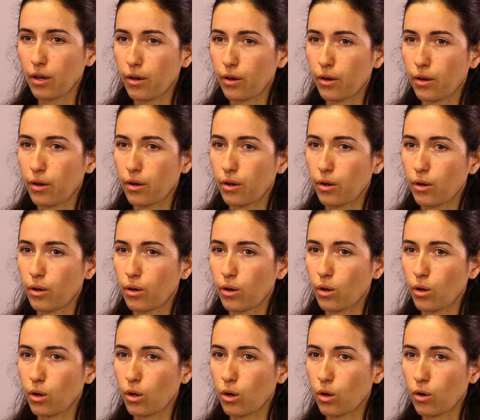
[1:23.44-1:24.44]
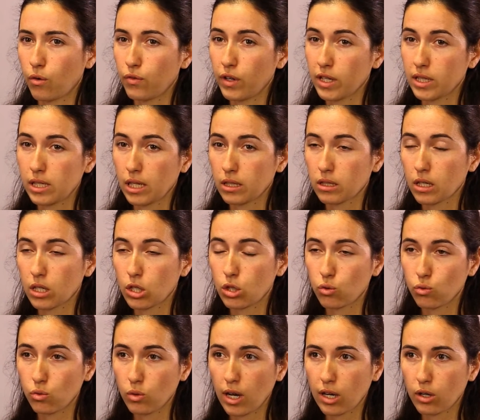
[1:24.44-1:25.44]
en fait, cette
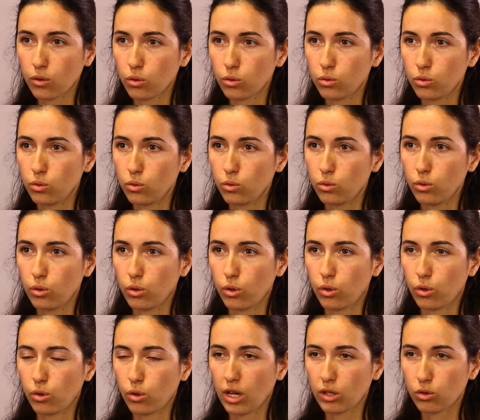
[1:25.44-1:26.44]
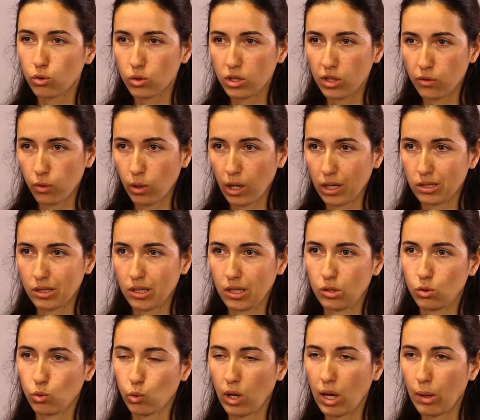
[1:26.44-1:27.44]
région a connu un taux de
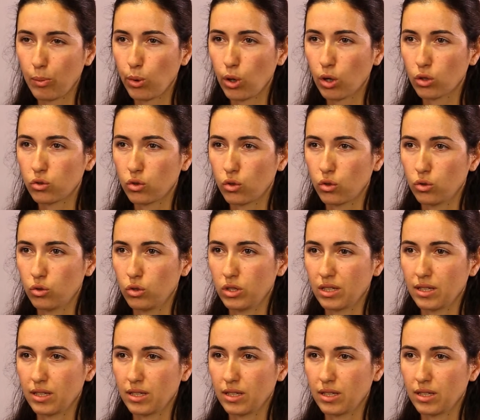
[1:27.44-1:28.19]
déforestation importante